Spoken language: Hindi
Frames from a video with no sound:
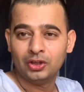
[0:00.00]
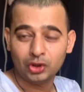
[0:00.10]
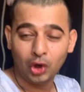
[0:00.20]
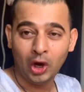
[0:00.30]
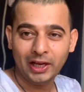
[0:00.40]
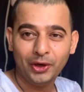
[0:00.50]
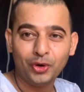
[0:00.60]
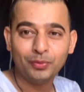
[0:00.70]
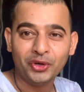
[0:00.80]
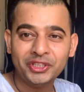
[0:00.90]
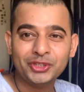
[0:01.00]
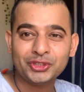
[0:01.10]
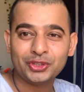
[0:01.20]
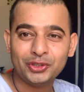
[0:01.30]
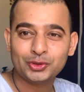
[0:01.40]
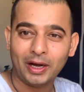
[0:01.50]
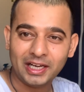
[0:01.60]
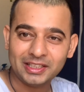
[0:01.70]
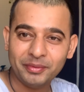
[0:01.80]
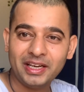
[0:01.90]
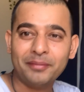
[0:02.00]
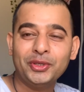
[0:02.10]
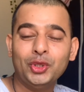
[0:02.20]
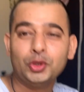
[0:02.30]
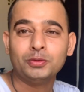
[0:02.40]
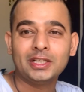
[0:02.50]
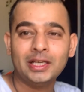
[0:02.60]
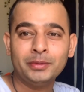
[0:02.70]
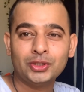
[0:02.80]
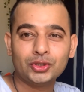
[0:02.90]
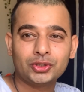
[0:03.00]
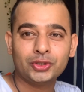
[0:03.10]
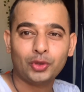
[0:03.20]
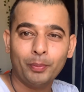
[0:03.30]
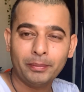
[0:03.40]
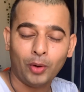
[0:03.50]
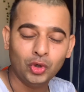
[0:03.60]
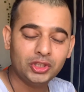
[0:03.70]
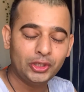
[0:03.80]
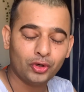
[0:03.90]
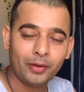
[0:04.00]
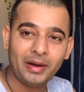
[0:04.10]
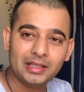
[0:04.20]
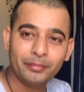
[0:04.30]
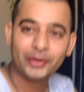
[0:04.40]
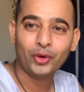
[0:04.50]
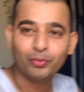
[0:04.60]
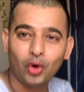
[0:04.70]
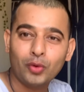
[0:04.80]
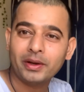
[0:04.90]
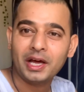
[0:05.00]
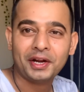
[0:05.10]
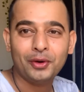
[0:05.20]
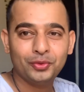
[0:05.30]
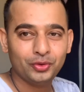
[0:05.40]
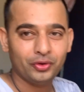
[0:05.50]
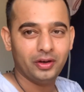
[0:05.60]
तो हेलो गुड मॉर्निंग दोस्तों स्वागत है मेरे आपके यूट्यूब चैनल में दोस्तों तो मैं बहुत दिनों के बाद मैं कोई ब्लॉग बना रहा हूँ